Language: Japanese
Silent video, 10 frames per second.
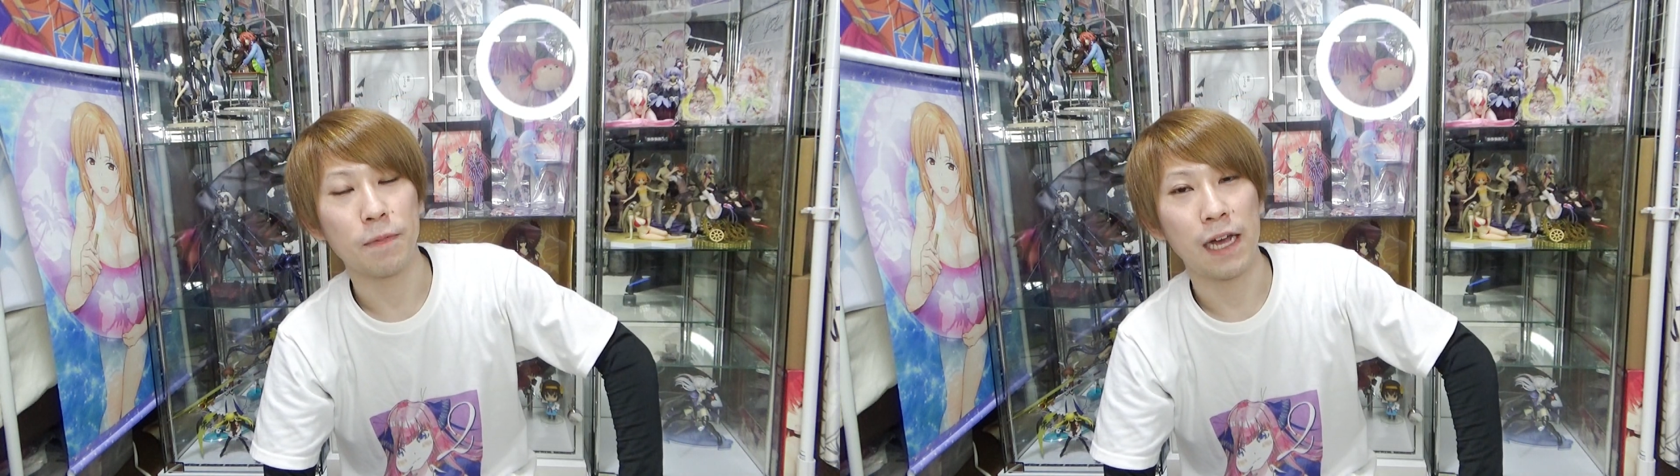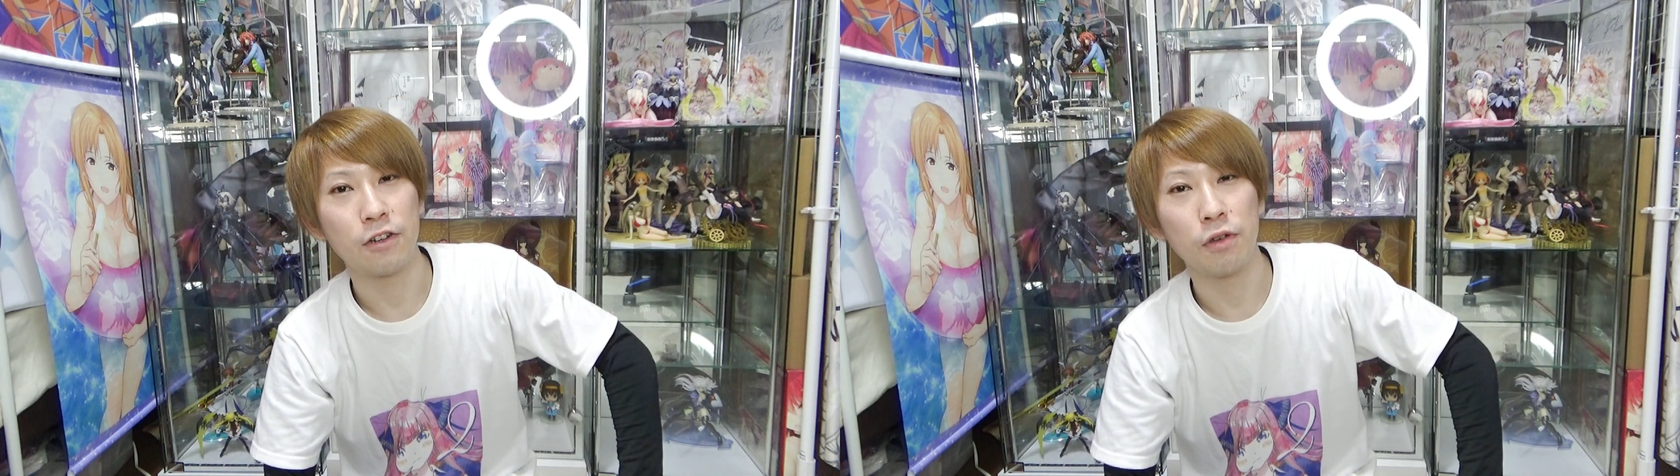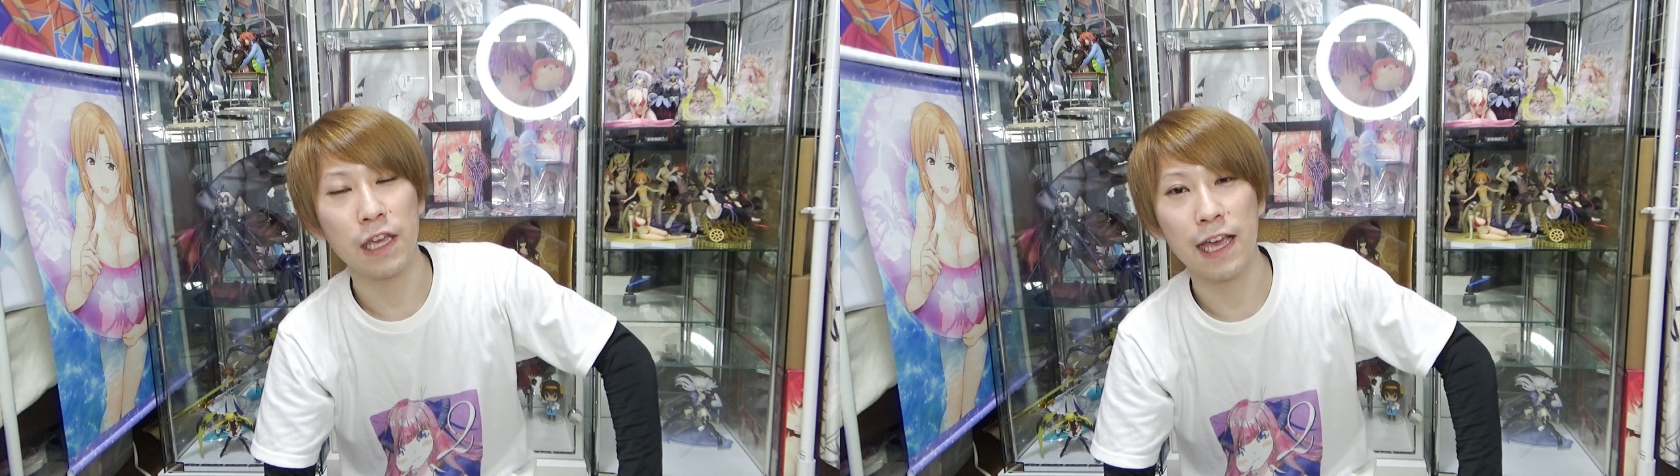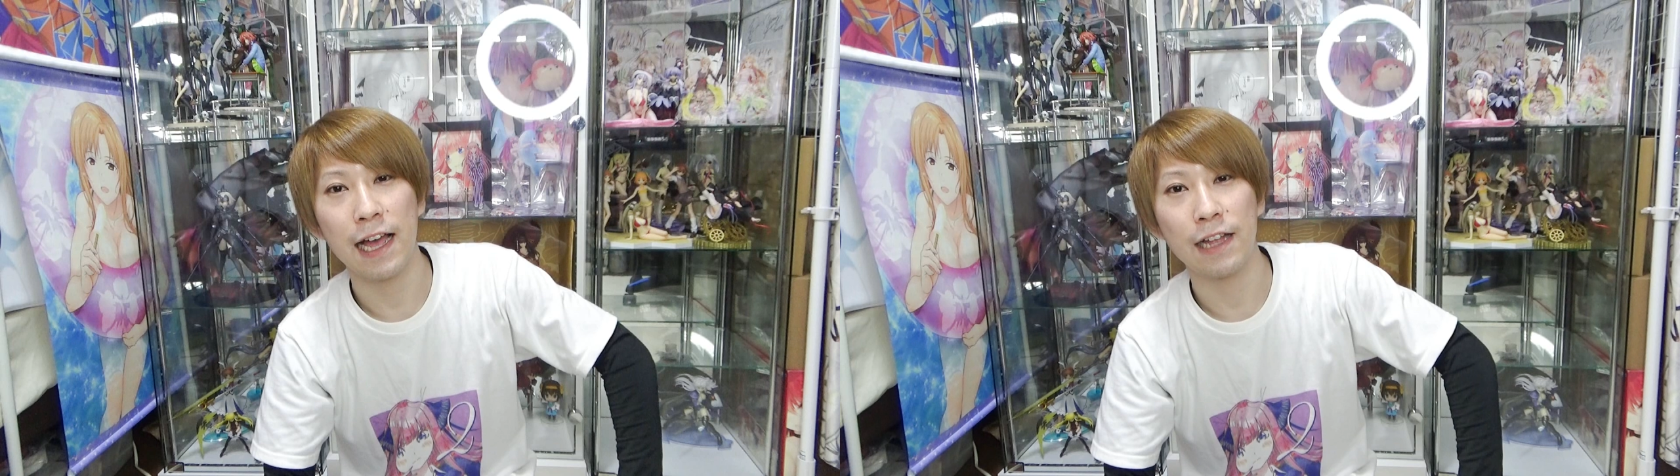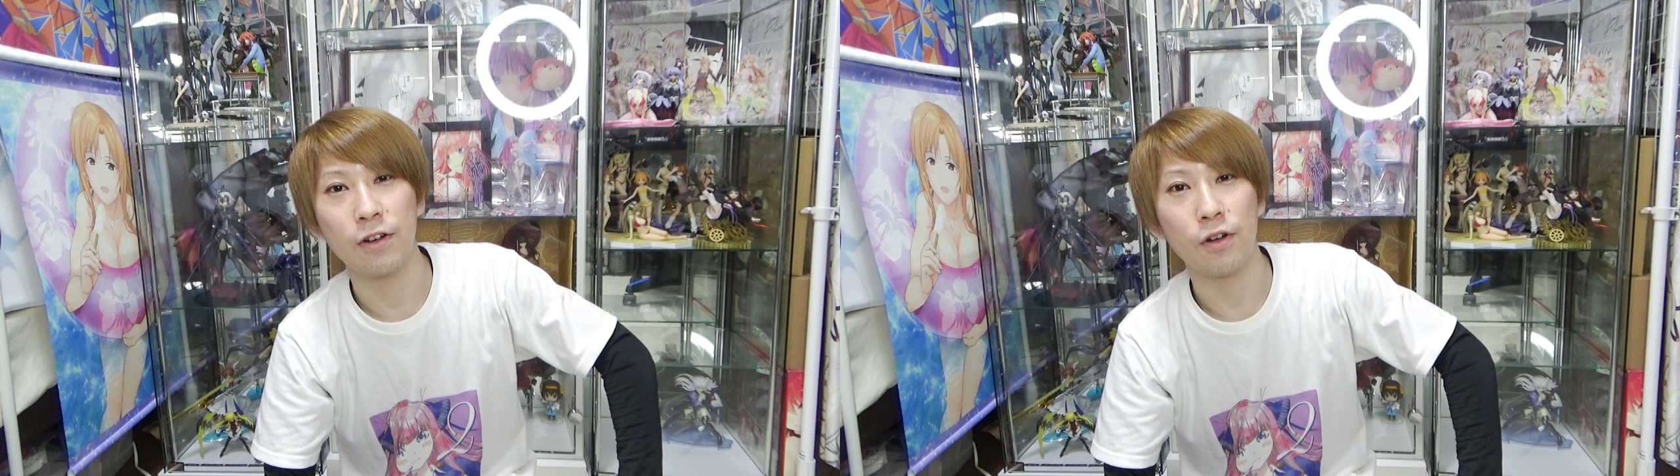あの
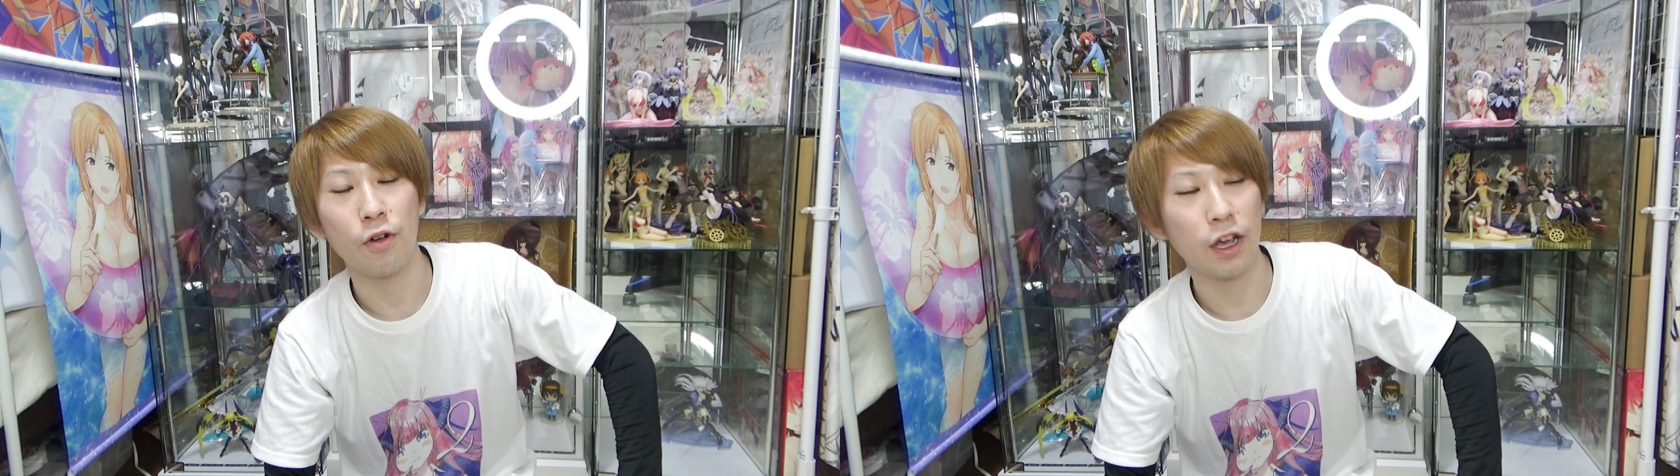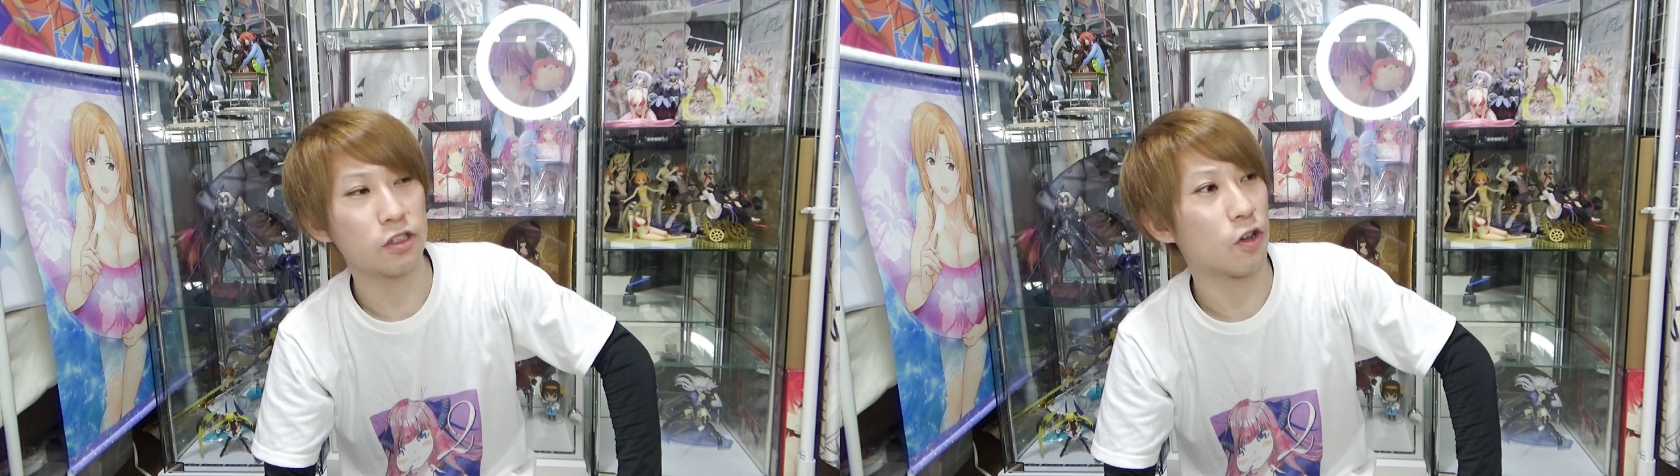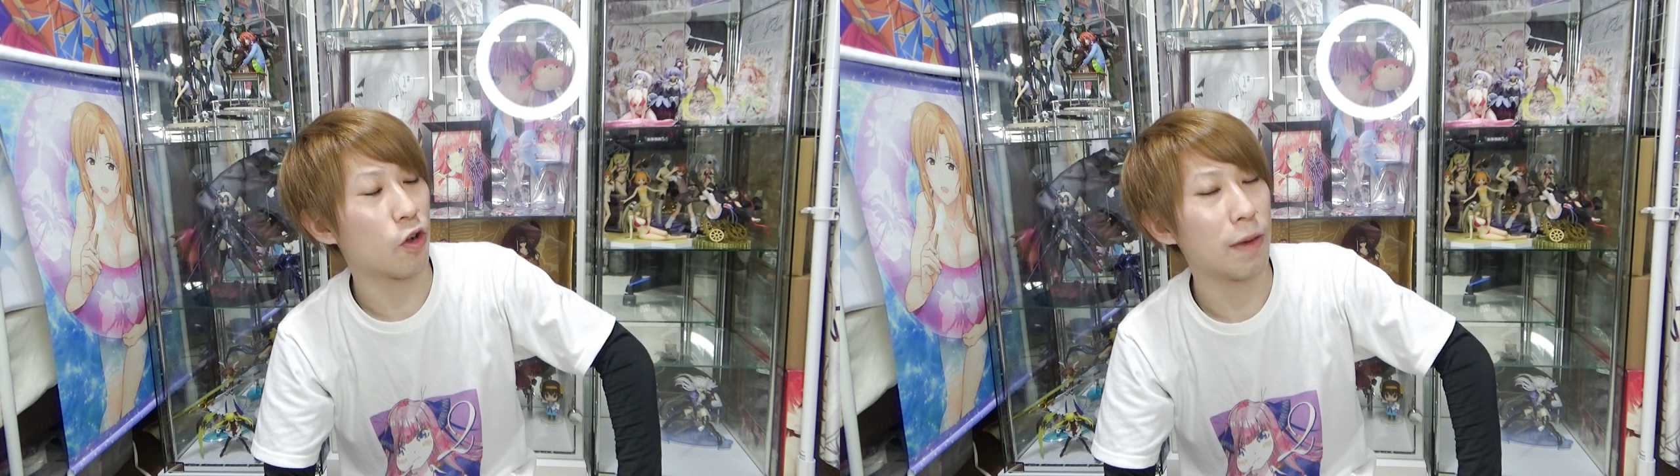フィギュアのコレクション